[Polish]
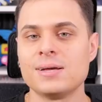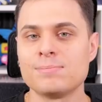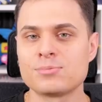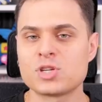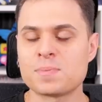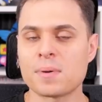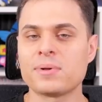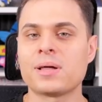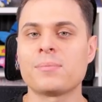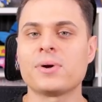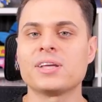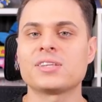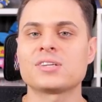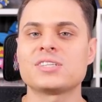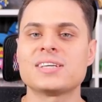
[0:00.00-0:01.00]
Przypominam
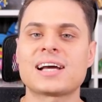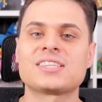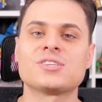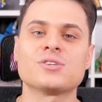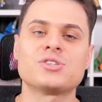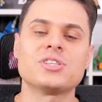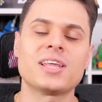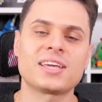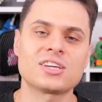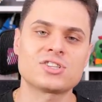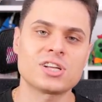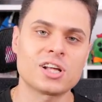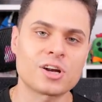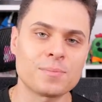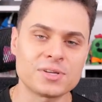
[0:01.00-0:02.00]
moi drodzy, jak co odcinek,
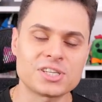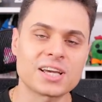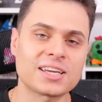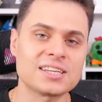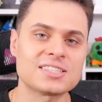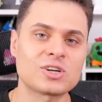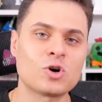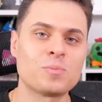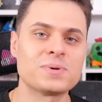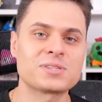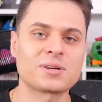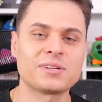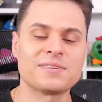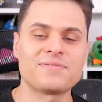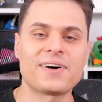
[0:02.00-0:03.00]
jeżeli robicie jakieś zakupy z
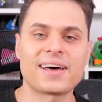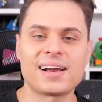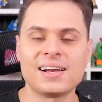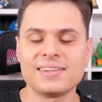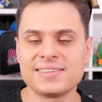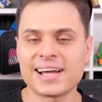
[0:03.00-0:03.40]
kodem Farel,